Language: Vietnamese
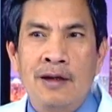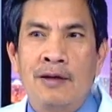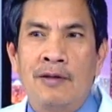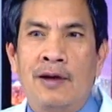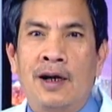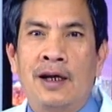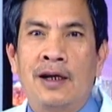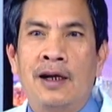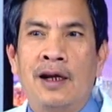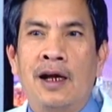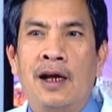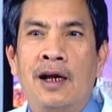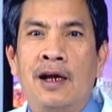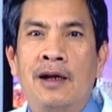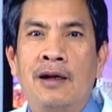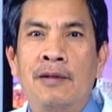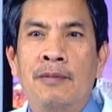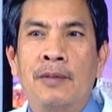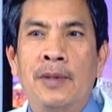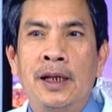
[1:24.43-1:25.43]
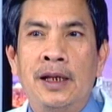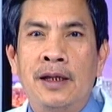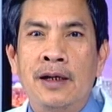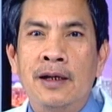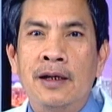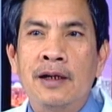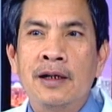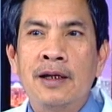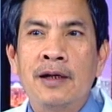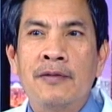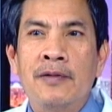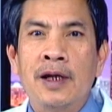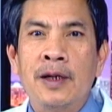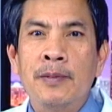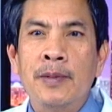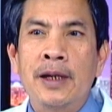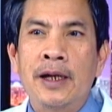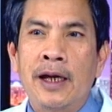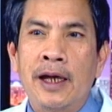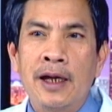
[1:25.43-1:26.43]
hoặc là mình tưởng như vậy,
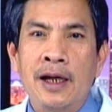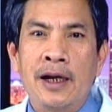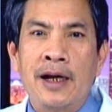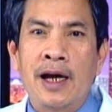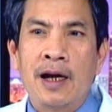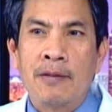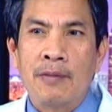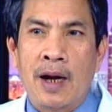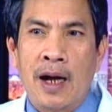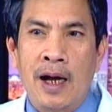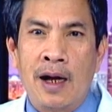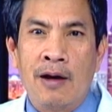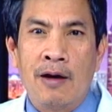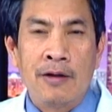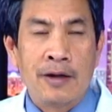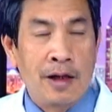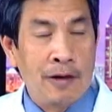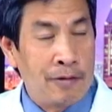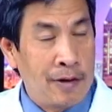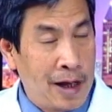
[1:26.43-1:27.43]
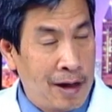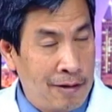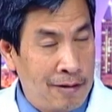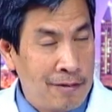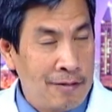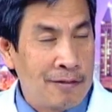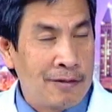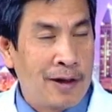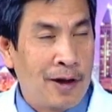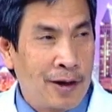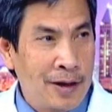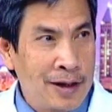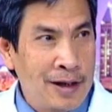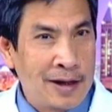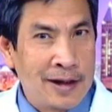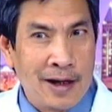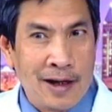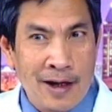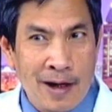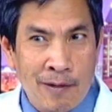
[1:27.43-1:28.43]
mình nghĩ là đàn bà họ chịu đau giỏi
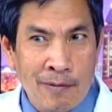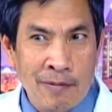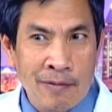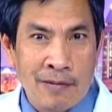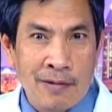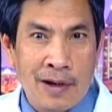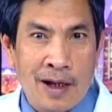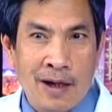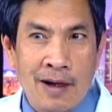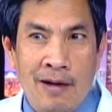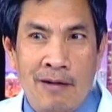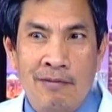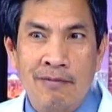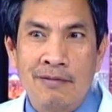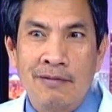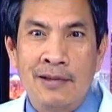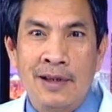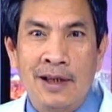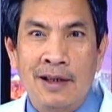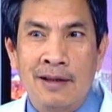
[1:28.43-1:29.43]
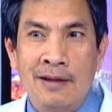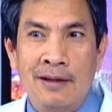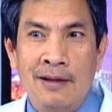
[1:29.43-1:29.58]
hơn đàn ông thì